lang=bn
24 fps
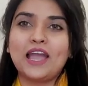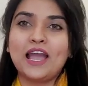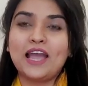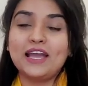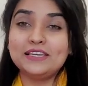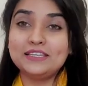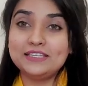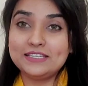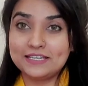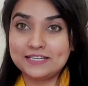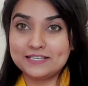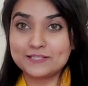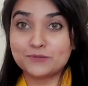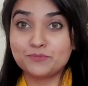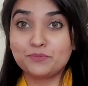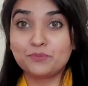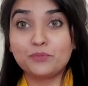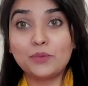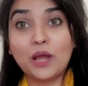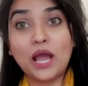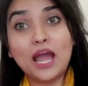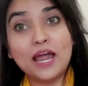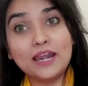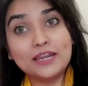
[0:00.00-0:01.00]
অ্যান্ড ইয়েস
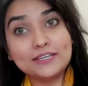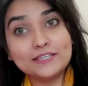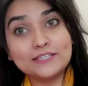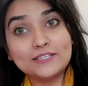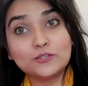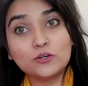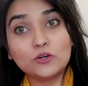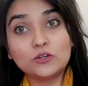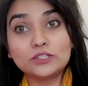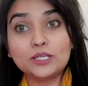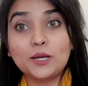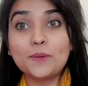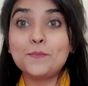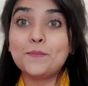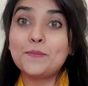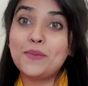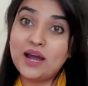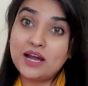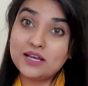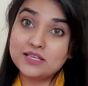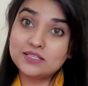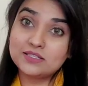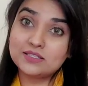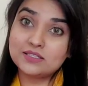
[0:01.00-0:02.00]
আরেকটি কথা
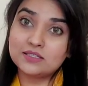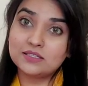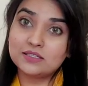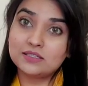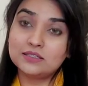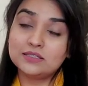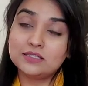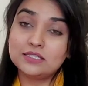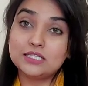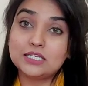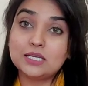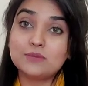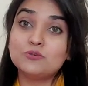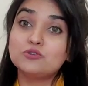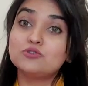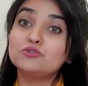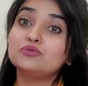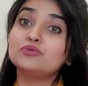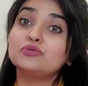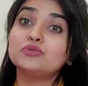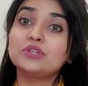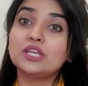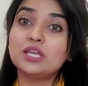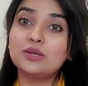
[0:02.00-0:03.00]
মাস্ট যেটা আমি
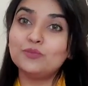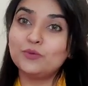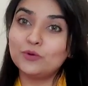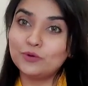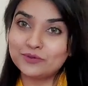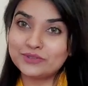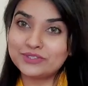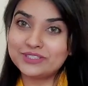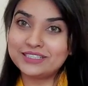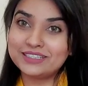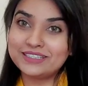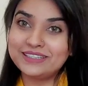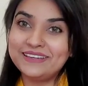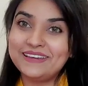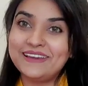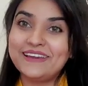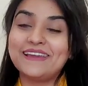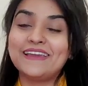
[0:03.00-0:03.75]
শুরুতেই বলছি